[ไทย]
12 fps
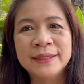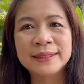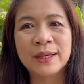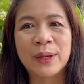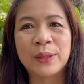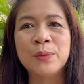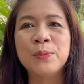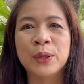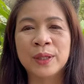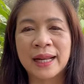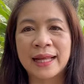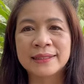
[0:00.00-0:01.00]
จังหวัดอุบล
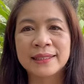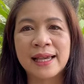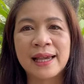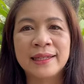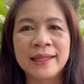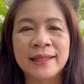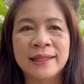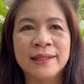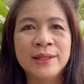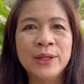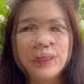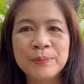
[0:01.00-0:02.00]
ราชธานี
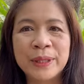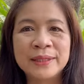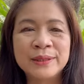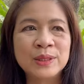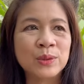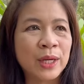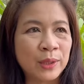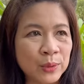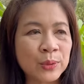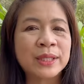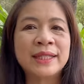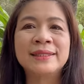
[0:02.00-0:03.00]
เป็นสวน
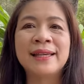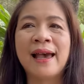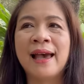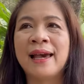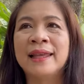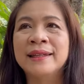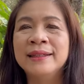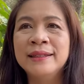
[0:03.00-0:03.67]
รุกขชาติ